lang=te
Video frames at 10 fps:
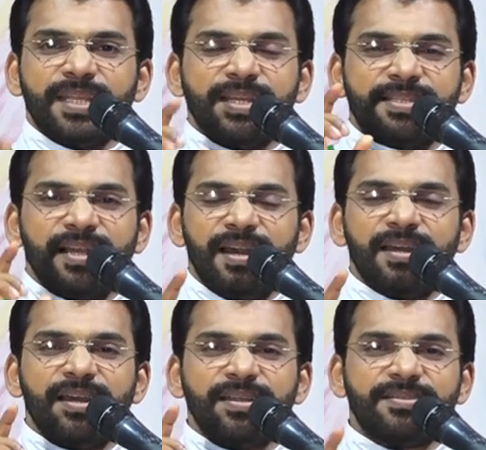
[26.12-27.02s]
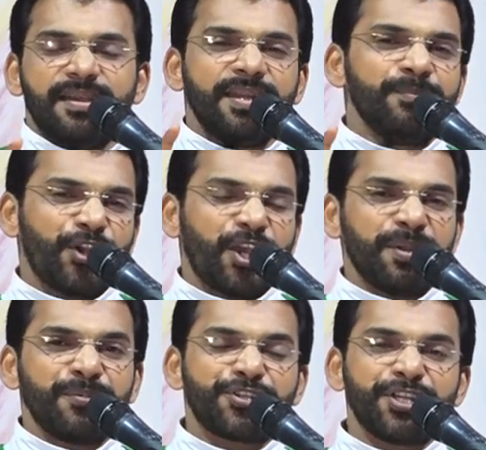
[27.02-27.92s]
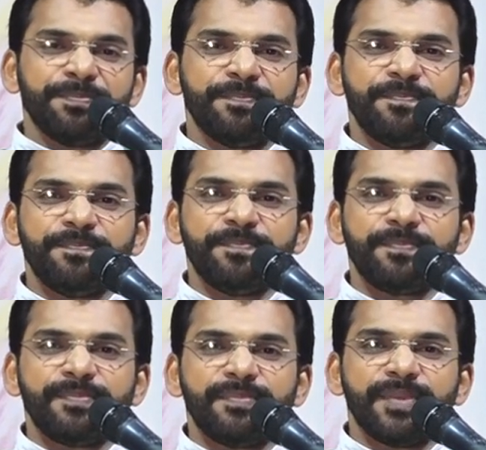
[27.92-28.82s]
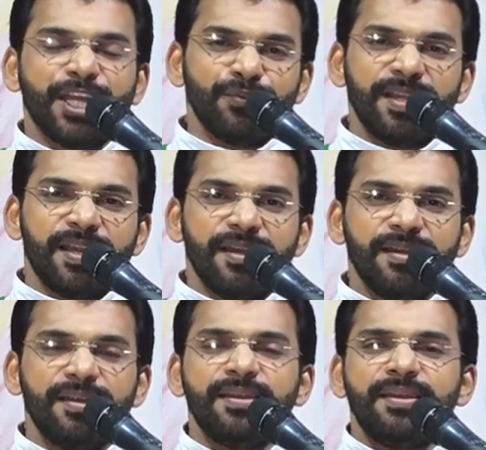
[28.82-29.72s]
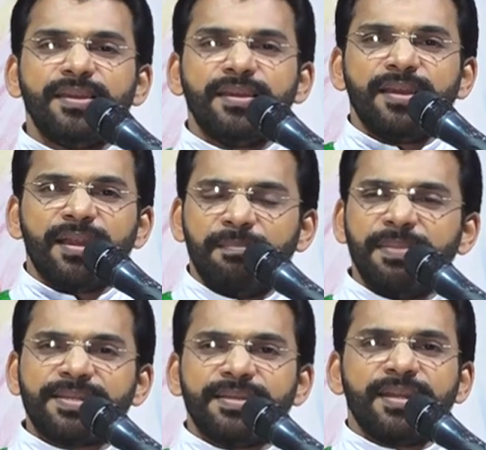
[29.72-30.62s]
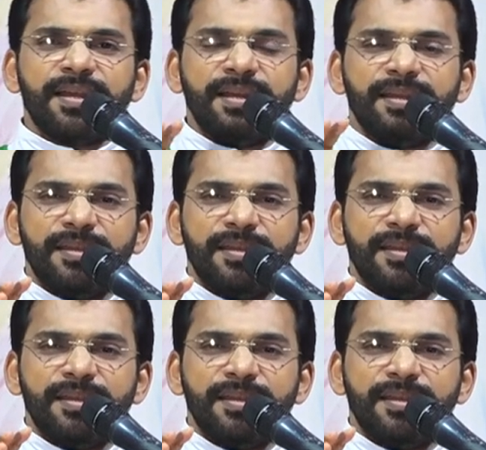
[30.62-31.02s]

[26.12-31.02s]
ఇది చాలా చాలా ముఖ్యమైన విషయం అందువలన కంపల్సరిగా